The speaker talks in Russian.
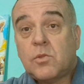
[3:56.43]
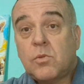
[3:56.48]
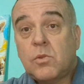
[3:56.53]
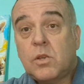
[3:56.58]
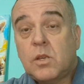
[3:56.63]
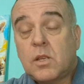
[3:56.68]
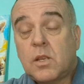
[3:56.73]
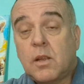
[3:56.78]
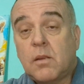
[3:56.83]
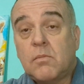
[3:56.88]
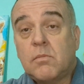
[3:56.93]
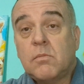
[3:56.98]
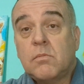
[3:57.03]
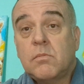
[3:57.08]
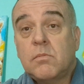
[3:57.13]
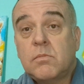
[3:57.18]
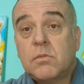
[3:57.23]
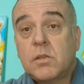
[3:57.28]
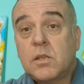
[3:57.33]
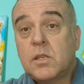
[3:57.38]
тоже
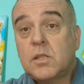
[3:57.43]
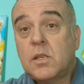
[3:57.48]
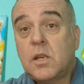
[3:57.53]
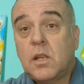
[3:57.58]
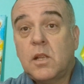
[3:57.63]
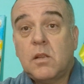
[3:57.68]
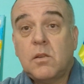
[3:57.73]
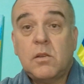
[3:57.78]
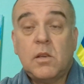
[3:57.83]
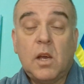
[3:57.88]
там сказал,